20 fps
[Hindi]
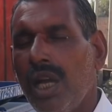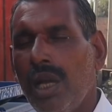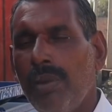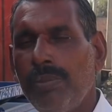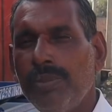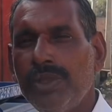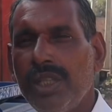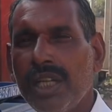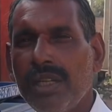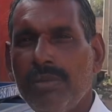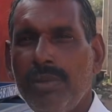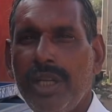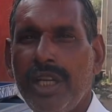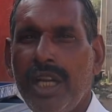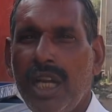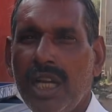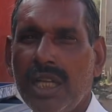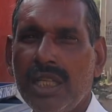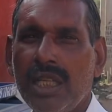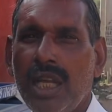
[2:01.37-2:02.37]
अब तक मेरे
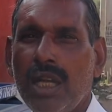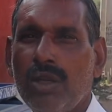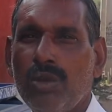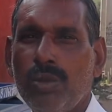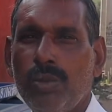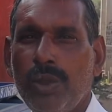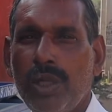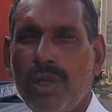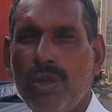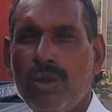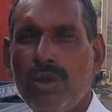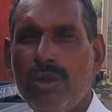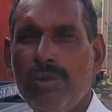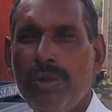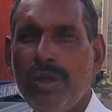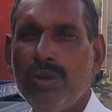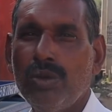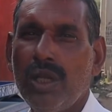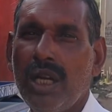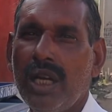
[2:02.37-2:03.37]
आठ लाख रुपए लोगों
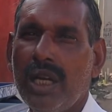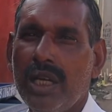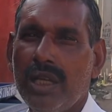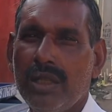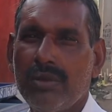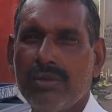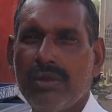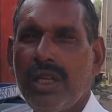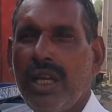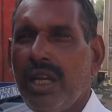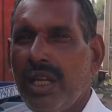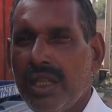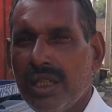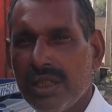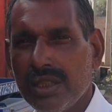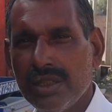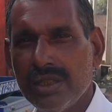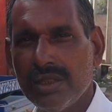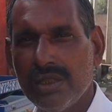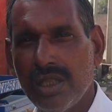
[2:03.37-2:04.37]
में उधार है
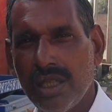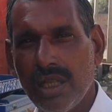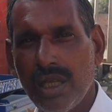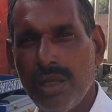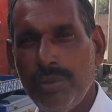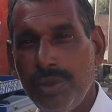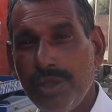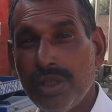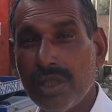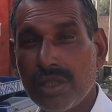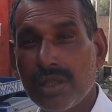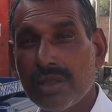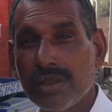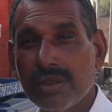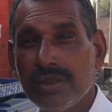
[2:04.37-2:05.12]
अभी तक